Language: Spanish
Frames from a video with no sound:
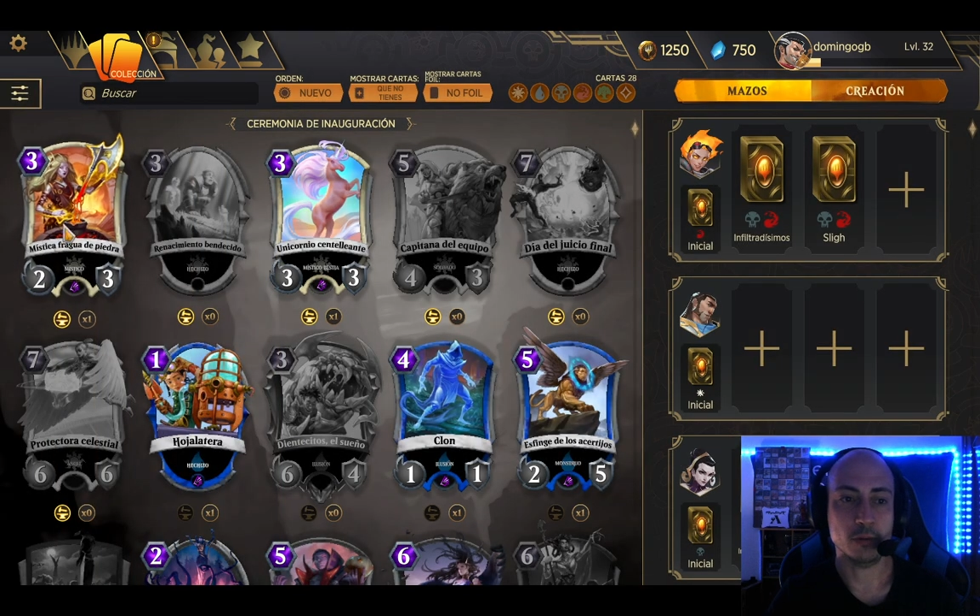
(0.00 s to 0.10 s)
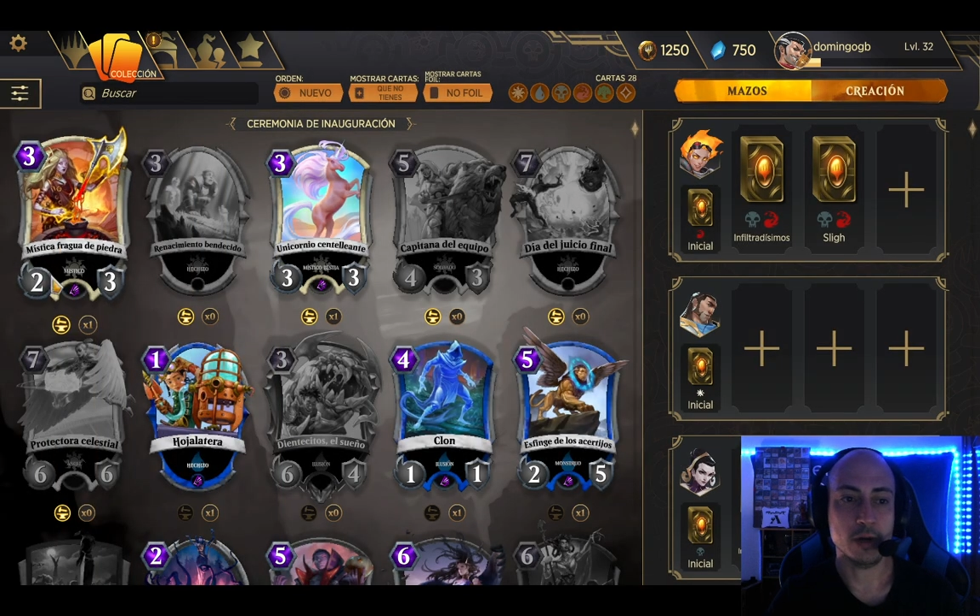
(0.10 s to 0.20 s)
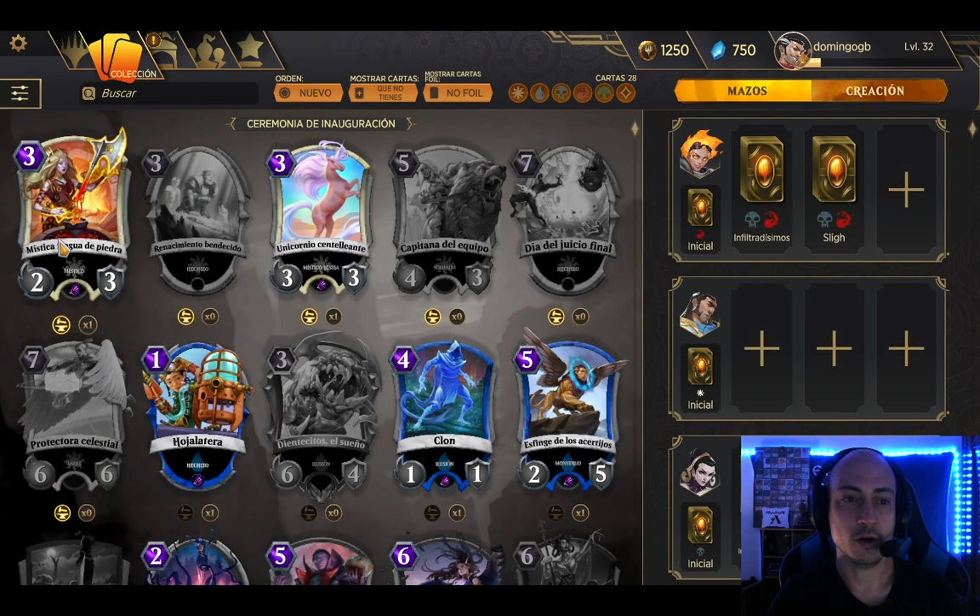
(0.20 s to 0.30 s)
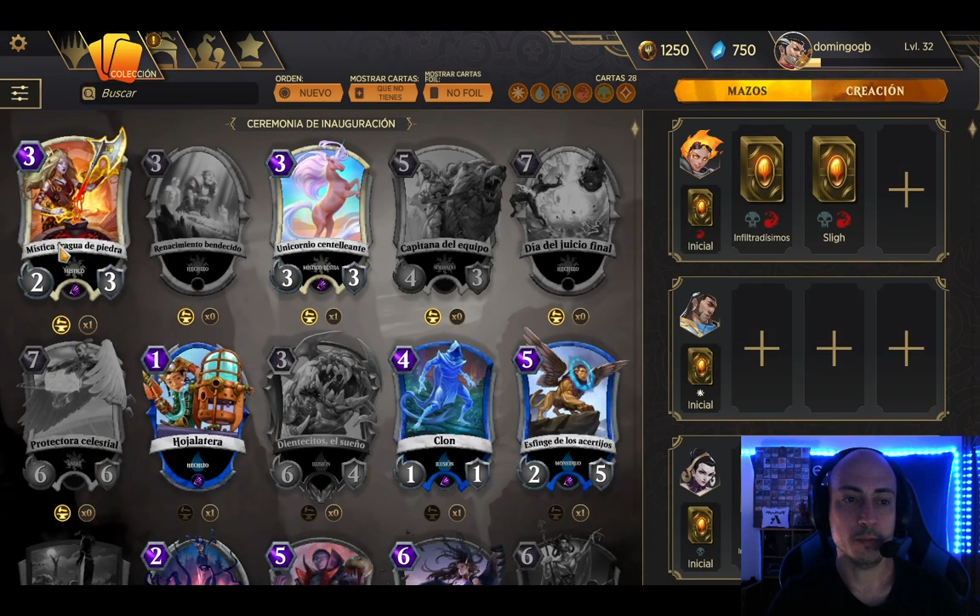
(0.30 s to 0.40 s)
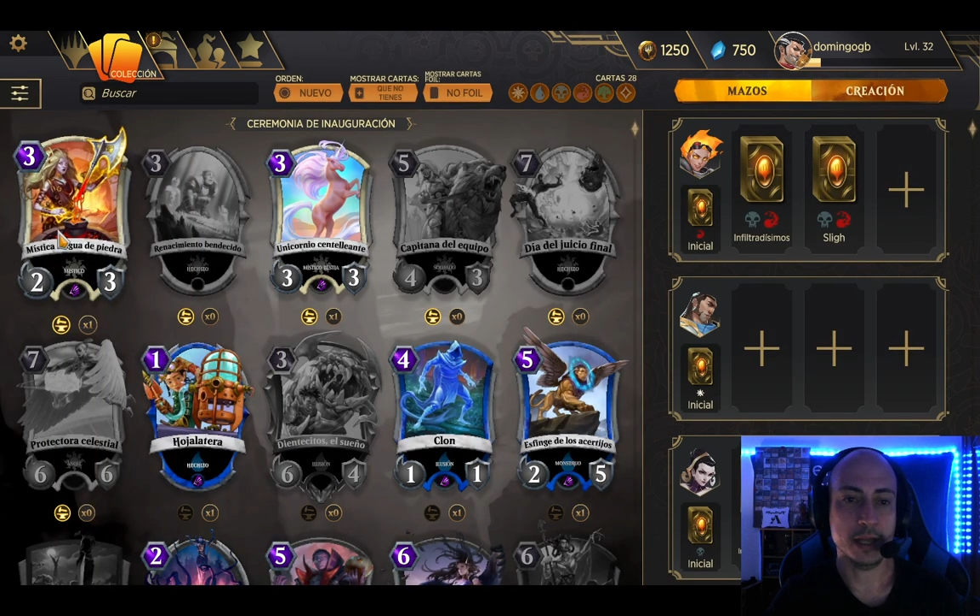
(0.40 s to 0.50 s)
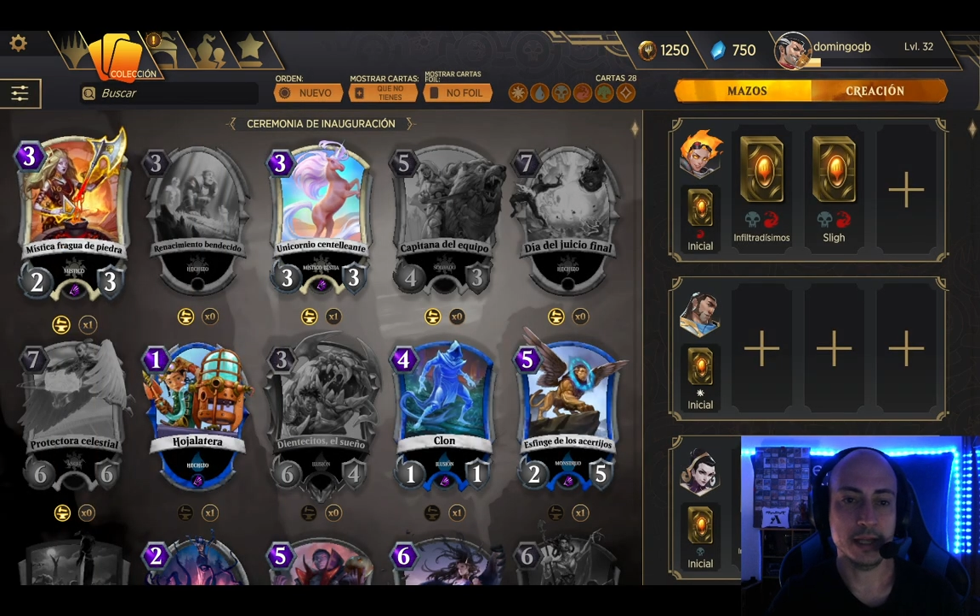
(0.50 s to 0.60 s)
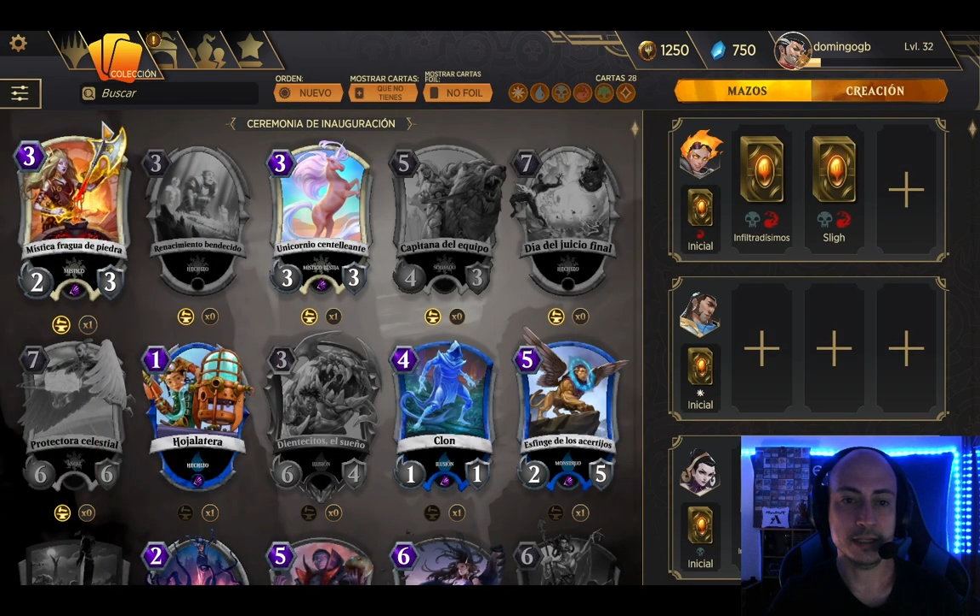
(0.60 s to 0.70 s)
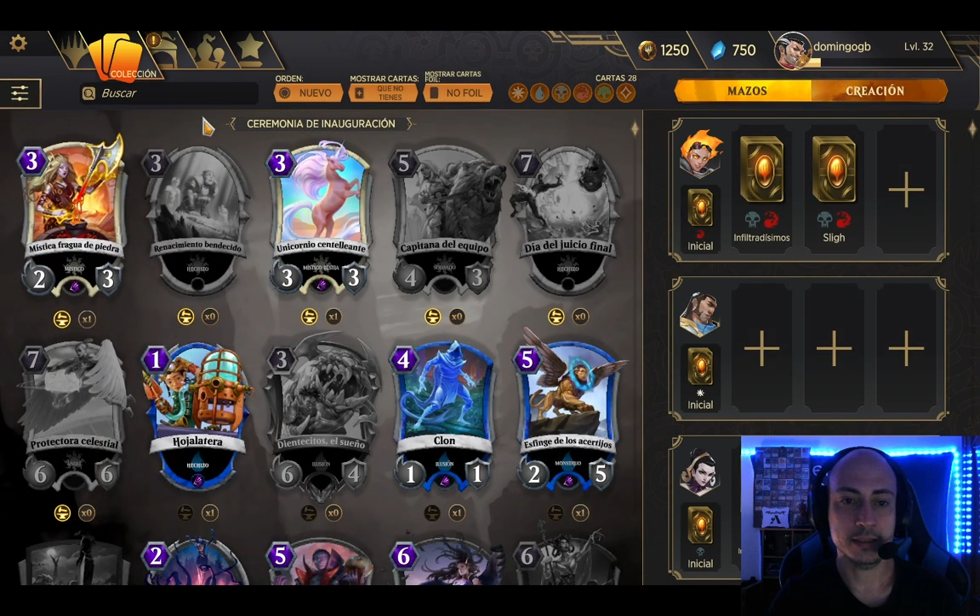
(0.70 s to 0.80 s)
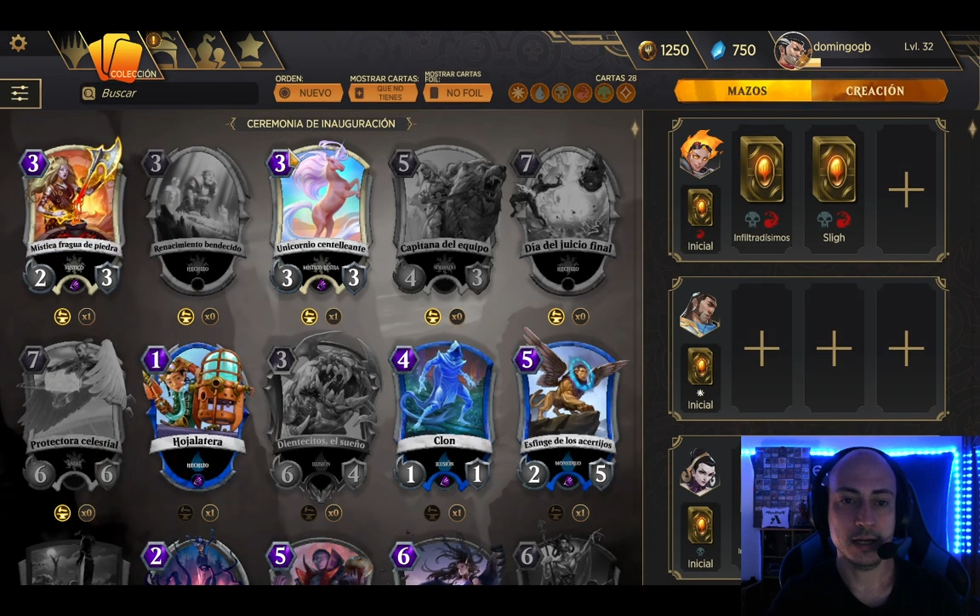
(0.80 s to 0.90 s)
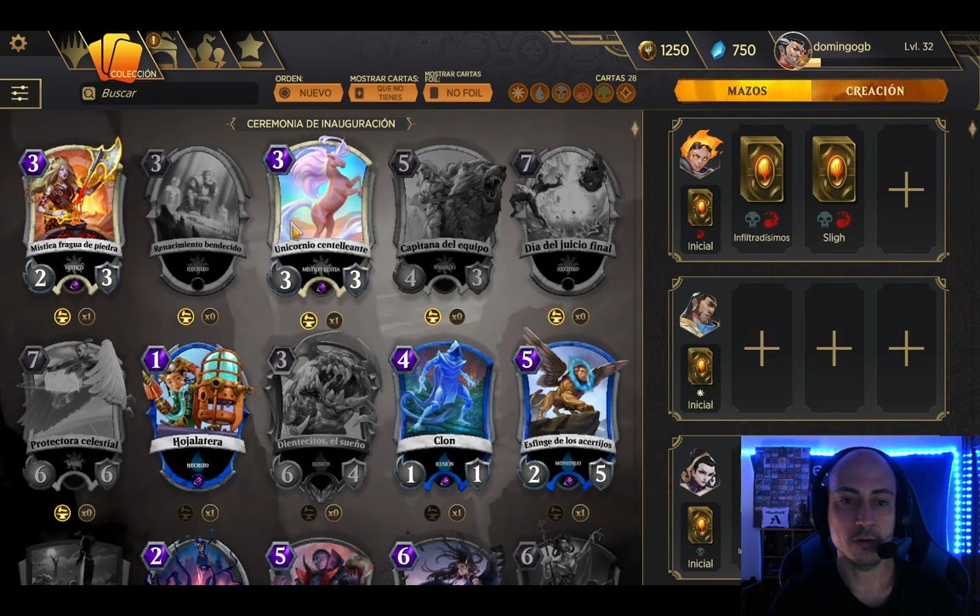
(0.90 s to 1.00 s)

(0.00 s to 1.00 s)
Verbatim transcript: una copia de esta,